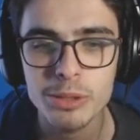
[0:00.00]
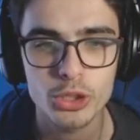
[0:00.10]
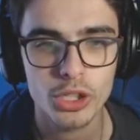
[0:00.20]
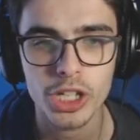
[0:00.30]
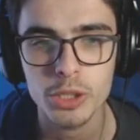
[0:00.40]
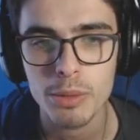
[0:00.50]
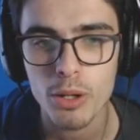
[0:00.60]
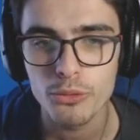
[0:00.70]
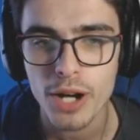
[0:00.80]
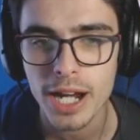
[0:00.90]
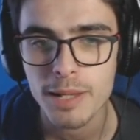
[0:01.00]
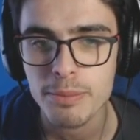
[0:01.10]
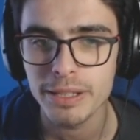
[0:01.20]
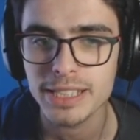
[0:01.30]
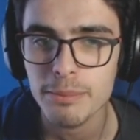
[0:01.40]
missioni che dobbiamo fare, le
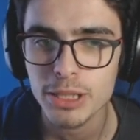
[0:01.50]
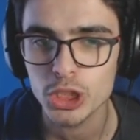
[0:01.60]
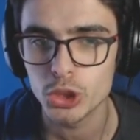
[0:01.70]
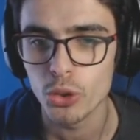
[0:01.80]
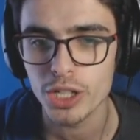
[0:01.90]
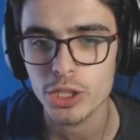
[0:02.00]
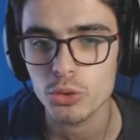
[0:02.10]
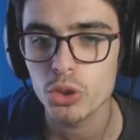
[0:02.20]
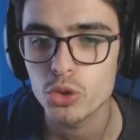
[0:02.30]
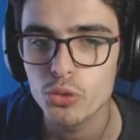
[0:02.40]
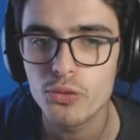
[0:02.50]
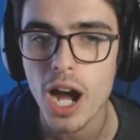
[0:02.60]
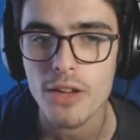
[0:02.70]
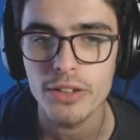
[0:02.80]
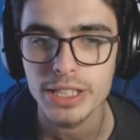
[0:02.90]
prime tre missioni che sono i
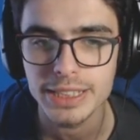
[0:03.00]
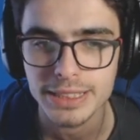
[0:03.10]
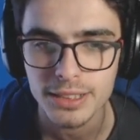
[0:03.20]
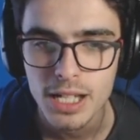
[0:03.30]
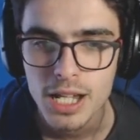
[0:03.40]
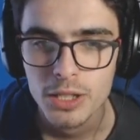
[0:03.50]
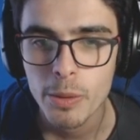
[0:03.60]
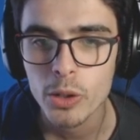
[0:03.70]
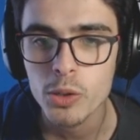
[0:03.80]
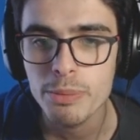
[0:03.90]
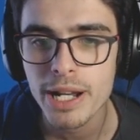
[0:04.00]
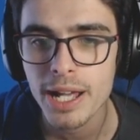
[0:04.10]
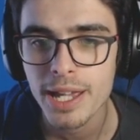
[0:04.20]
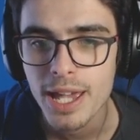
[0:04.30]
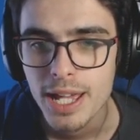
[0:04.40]
survivalist. Dobbiamo
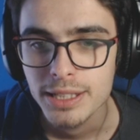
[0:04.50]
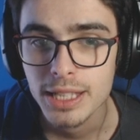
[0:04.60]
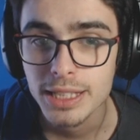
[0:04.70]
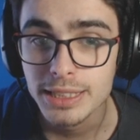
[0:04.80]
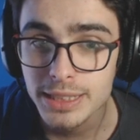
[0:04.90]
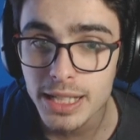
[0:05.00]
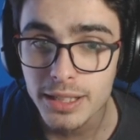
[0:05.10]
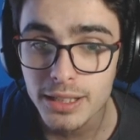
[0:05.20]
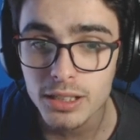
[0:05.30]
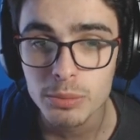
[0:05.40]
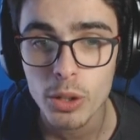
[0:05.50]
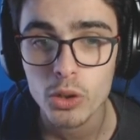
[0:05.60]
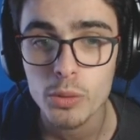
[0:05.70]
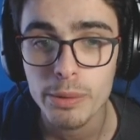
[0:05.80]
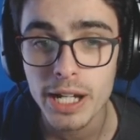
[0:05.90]
recuperare degli stick, dobbiamo
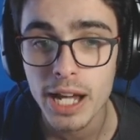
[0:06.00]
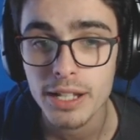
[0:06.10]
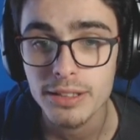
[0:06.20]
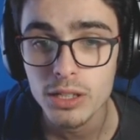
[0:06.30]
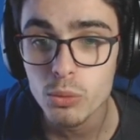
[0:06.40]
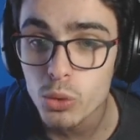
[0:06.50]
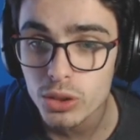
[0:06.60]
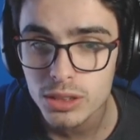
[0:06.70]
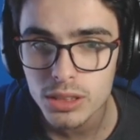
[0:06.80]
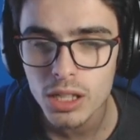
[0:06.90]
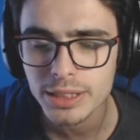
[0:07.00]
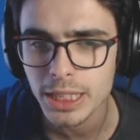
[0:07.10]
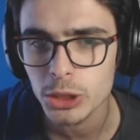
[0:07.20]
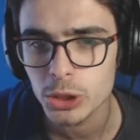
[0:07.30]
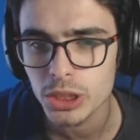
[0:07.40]
recuperare del wood,
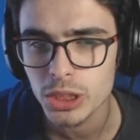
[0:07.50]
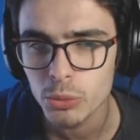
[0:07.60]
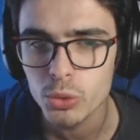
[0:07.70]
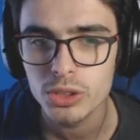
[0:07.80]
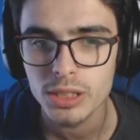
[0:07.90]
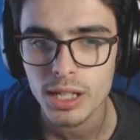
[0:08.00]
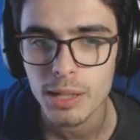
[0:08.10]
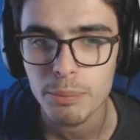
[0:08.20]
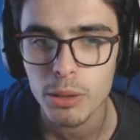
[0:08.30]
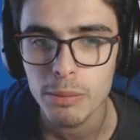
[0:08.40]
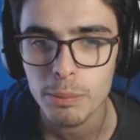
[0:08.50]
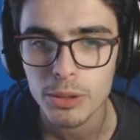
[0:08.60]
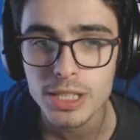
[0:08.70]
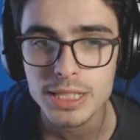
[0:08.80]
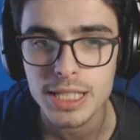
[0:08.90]
16 wood e poi un bel
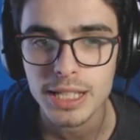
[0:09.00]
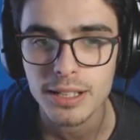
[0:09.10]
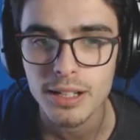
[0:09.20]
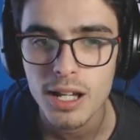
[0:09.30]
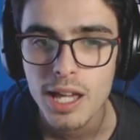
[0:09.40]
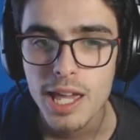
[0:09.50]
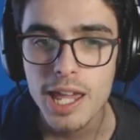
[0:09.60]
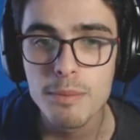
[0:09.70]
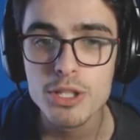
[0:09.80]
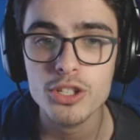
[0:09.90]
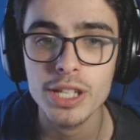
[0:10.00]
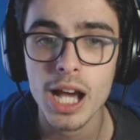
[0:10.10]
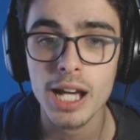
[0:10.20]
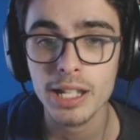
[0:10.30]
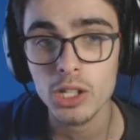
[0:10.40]
po' di stick, e
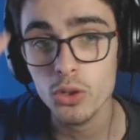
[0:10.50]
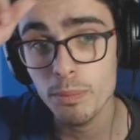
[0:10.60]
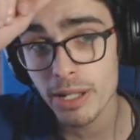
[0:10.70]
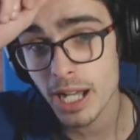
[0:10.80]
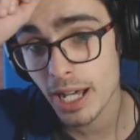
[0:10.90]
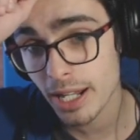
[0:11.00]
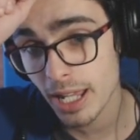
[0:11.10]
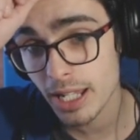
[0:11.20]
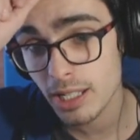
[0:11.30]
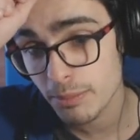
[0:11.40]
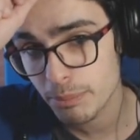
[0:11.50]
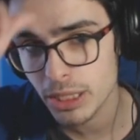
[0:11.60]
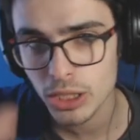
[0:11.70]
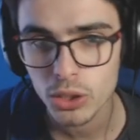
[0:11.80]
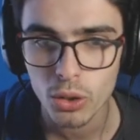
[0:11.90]
bisogna anche recuperare il
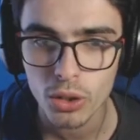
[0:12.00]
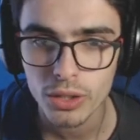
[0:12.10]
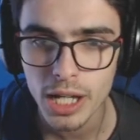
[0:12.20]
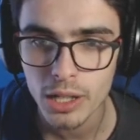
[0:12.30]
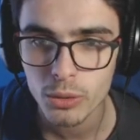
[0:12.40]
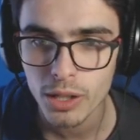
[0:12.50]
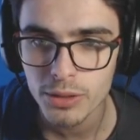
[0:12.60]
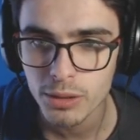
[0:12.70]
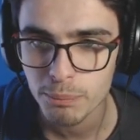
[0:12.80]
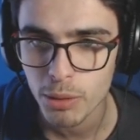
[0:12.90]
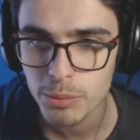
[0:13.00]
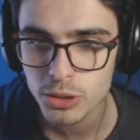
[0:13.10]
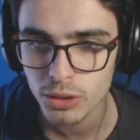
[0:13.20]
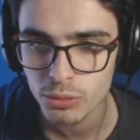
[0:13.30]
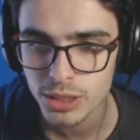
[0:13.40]
beacon. Allora, vediamo un po',
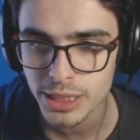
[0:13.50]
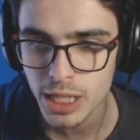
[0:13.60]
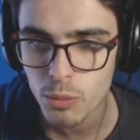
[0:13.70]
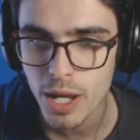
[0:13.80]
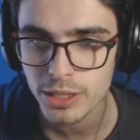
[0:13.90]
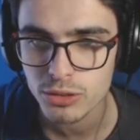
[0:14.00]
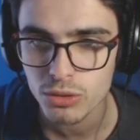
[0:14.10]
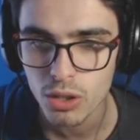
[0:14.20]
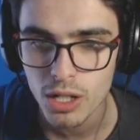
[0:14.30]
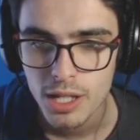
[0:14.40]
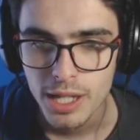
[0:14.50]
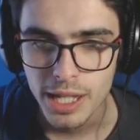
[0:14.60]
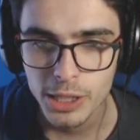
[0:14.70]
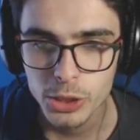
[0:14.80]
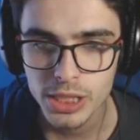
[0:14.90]
bisogna utilizzare questo
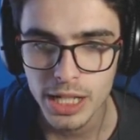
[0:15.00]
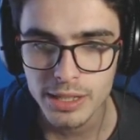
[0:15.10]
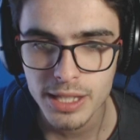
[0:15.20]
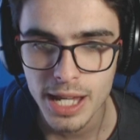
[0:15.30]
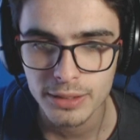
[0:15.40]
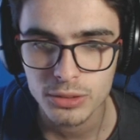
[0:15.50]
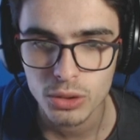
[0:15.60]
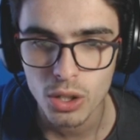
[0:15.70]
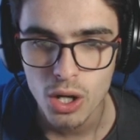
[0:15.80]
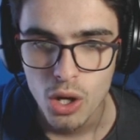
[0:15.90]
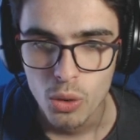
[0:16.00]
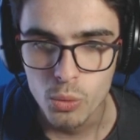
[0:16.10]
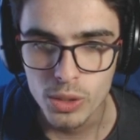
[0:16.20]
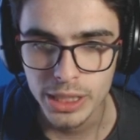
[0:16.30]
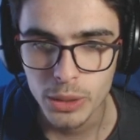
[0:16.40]
e ci dà indietro
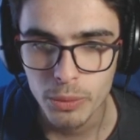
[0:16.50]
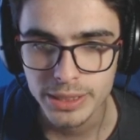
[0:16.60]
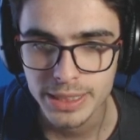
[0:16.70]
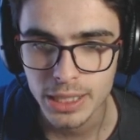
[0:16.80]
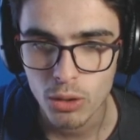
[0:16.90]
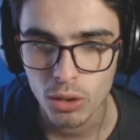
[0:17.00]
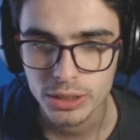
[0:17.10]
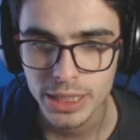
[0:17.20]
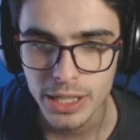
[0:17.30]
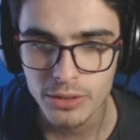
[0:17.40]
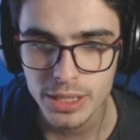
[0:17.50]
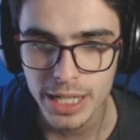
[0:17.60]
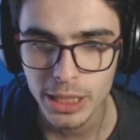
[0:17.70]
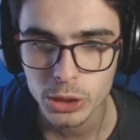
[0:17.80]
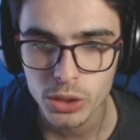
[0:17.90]
una di queste cose. Io
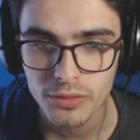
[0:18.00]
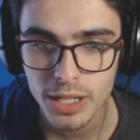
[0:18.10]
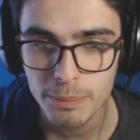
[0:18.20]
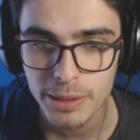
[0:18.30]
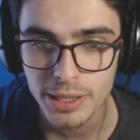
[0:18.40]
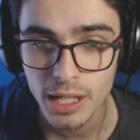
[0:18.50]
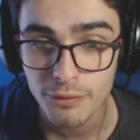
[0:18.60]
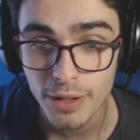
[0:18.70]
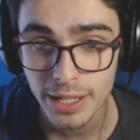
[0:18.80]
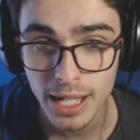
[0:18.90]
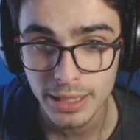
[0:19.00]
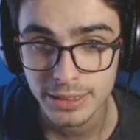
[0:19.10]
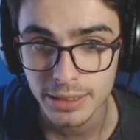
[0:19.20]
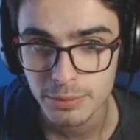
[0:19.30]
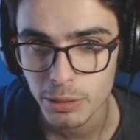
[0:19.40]
direi che ci conviene prendere la Fire
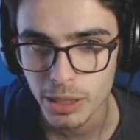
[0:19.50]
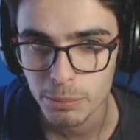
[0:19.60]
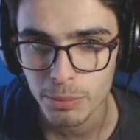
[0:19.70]
Axe perché